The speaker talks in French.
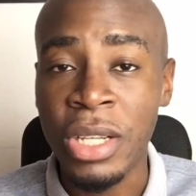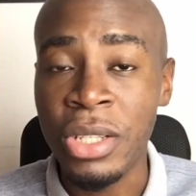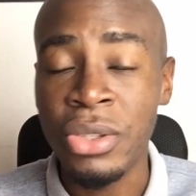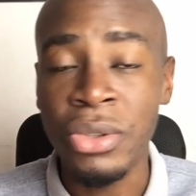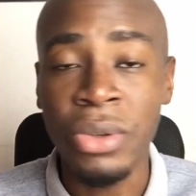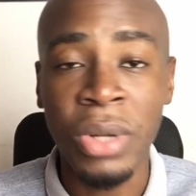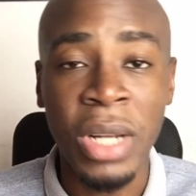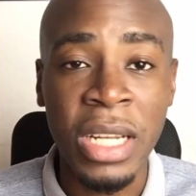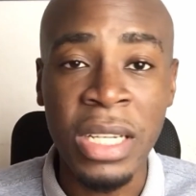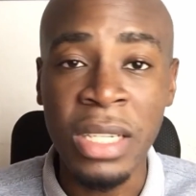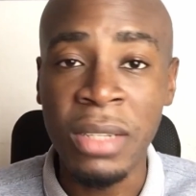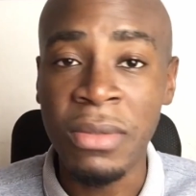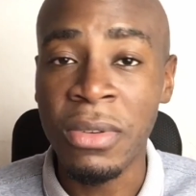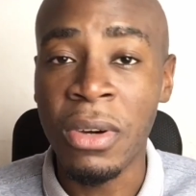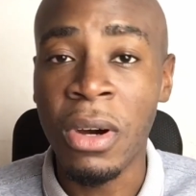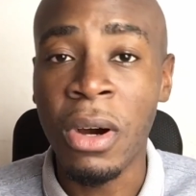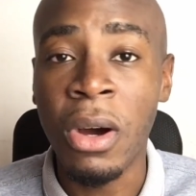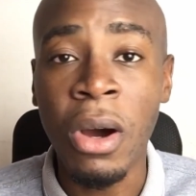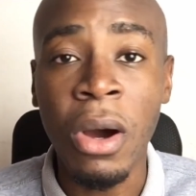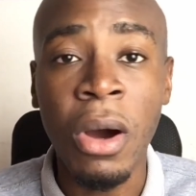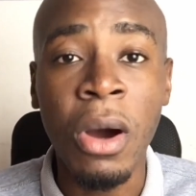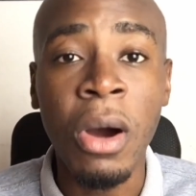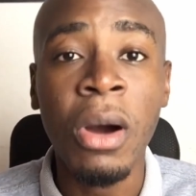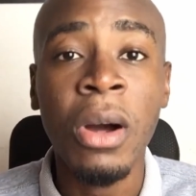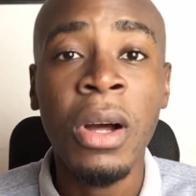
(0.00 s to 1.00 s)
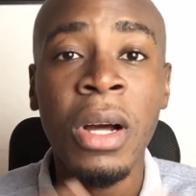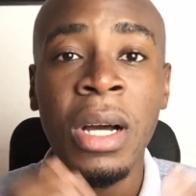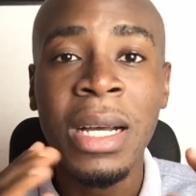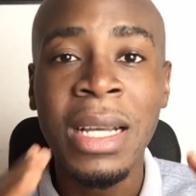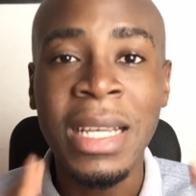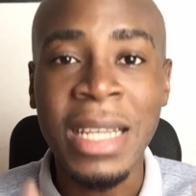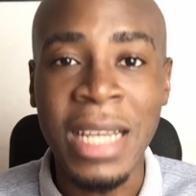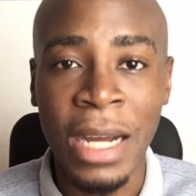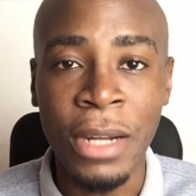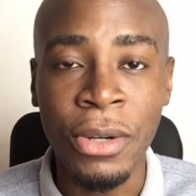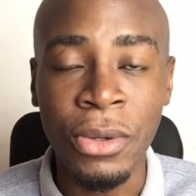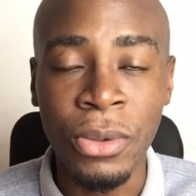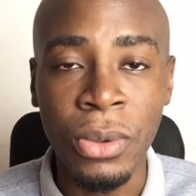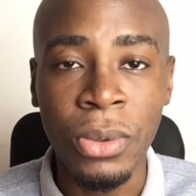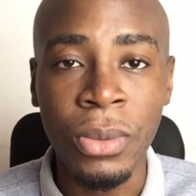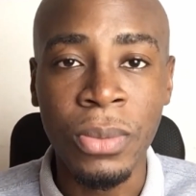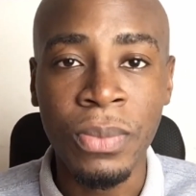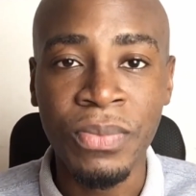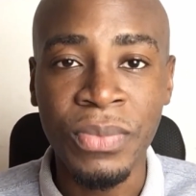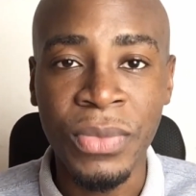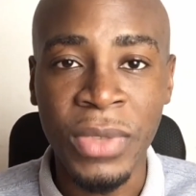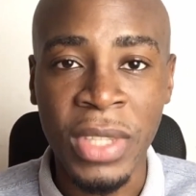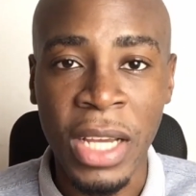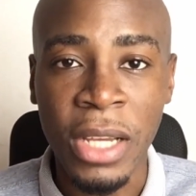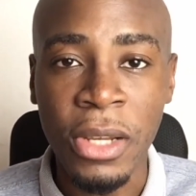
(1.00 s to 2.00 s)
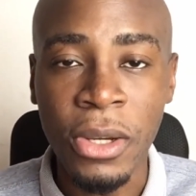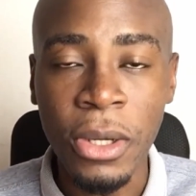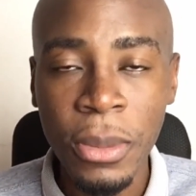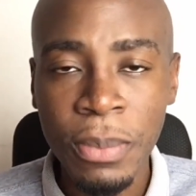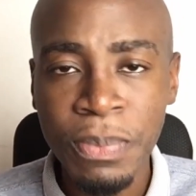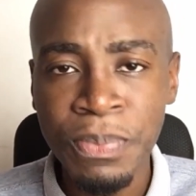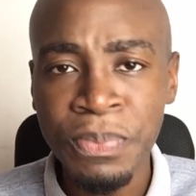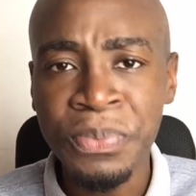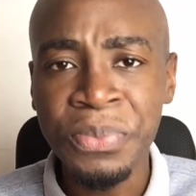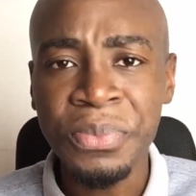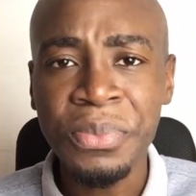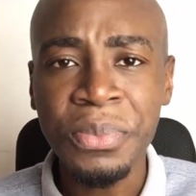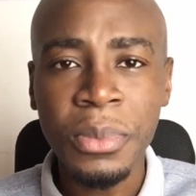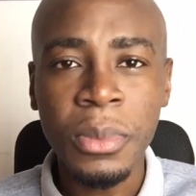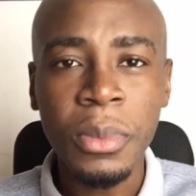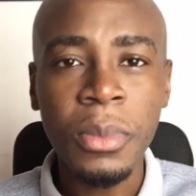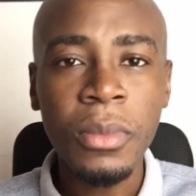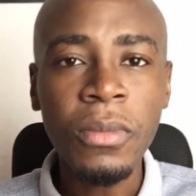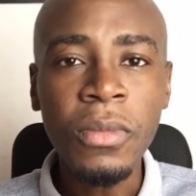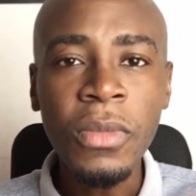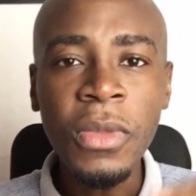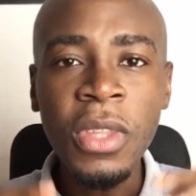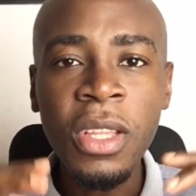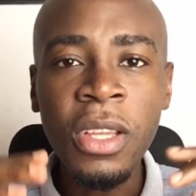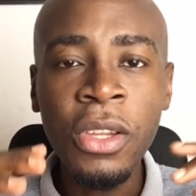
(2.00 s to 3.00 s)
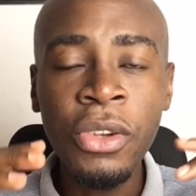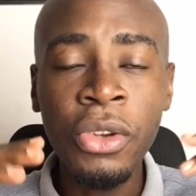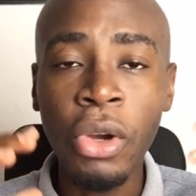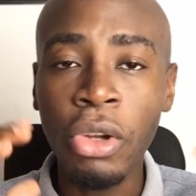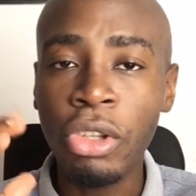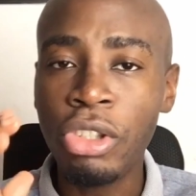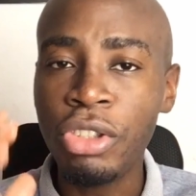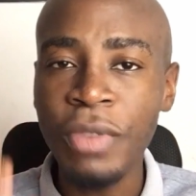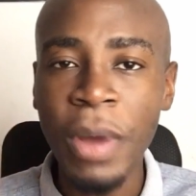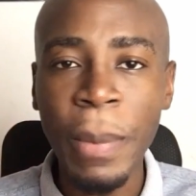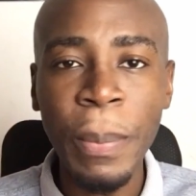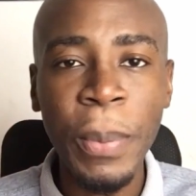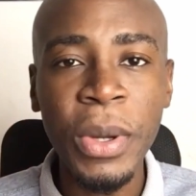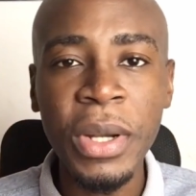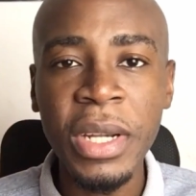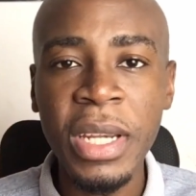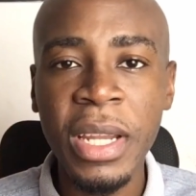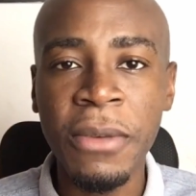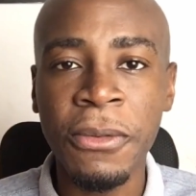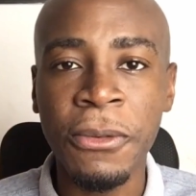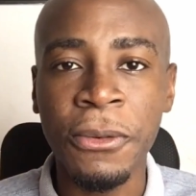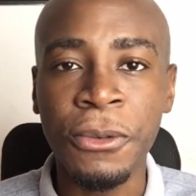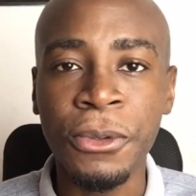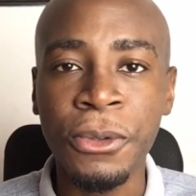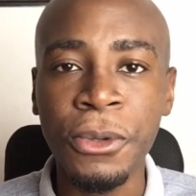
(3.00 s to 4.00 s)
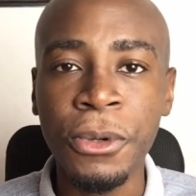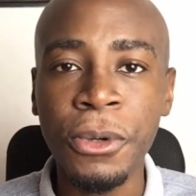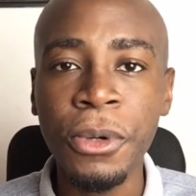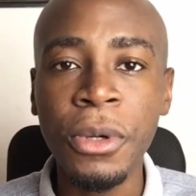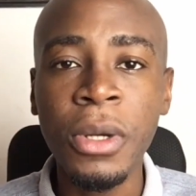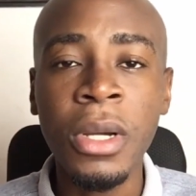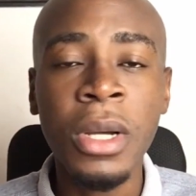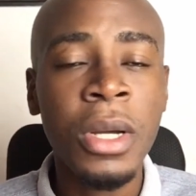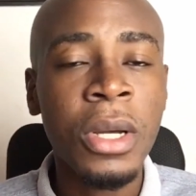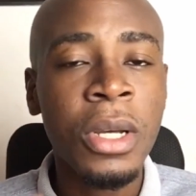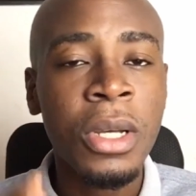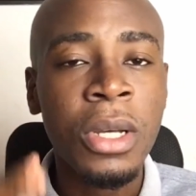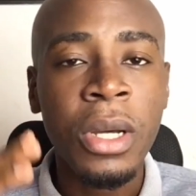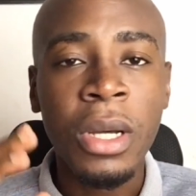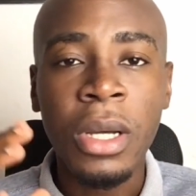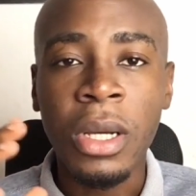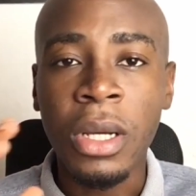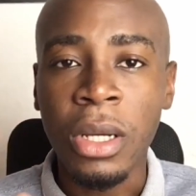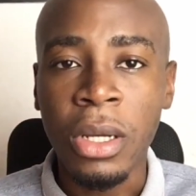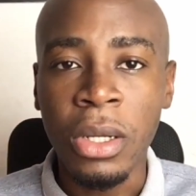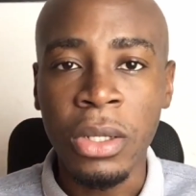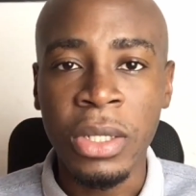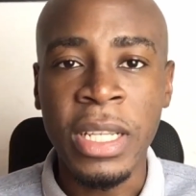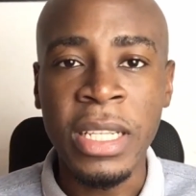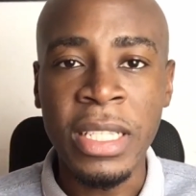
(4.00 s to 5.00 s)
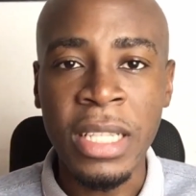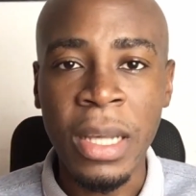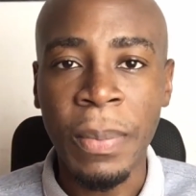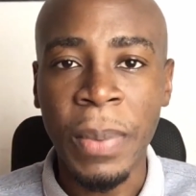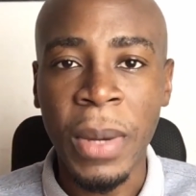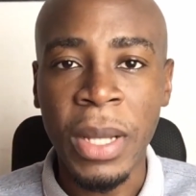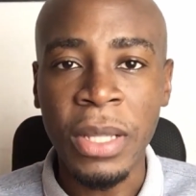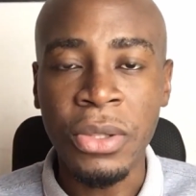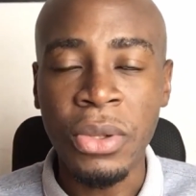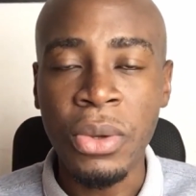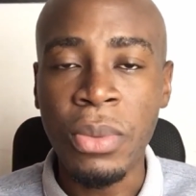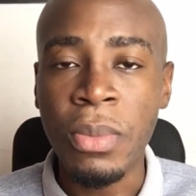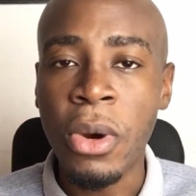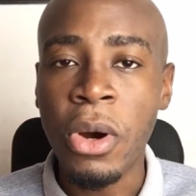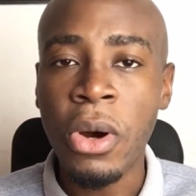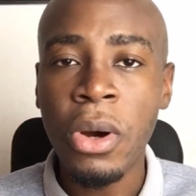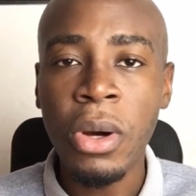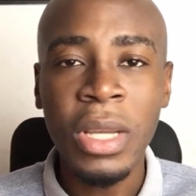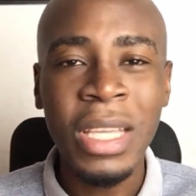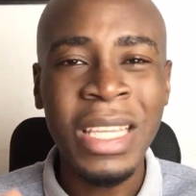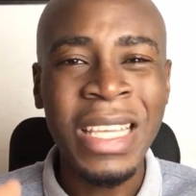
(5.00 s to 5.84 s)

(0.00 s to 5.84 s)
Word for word: et sur les différents canaux. D'accord Donc tu vas prendre des photos des appartements,